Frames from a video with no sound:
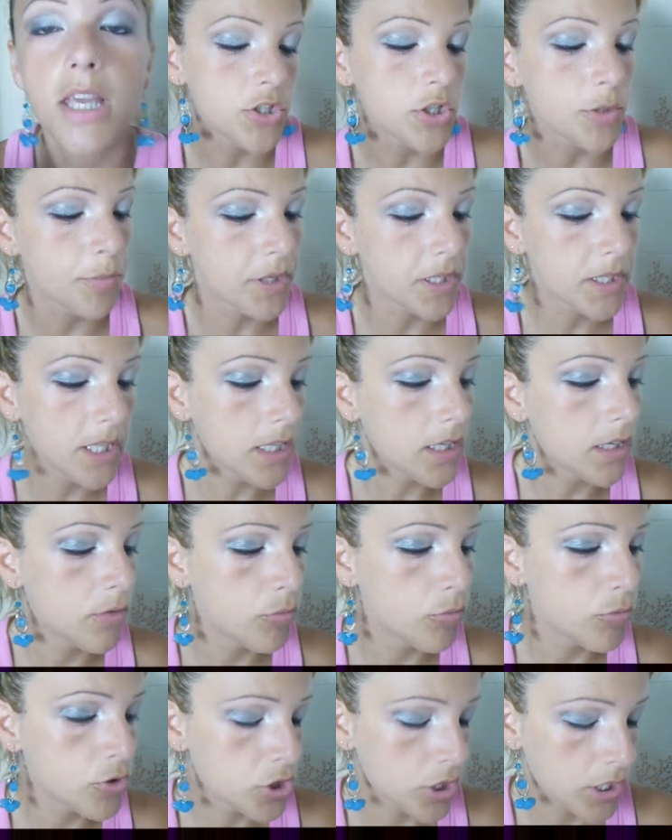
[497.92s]
per dare
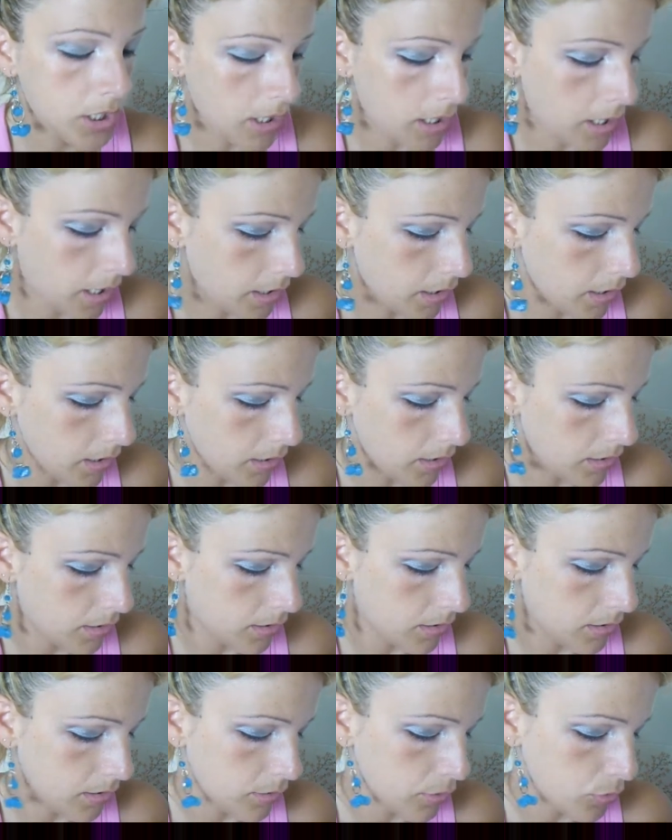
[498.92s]
luce al
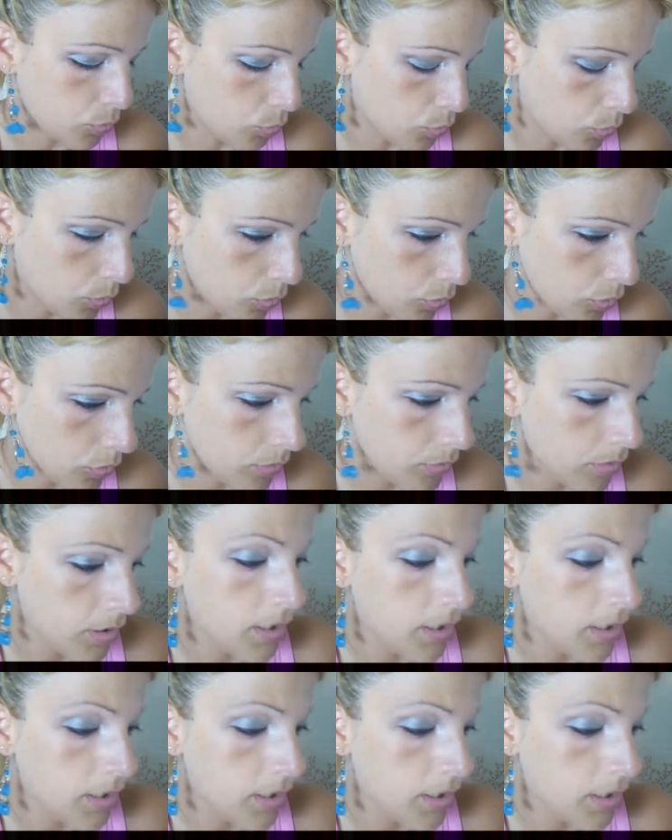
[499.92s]
eh, trucco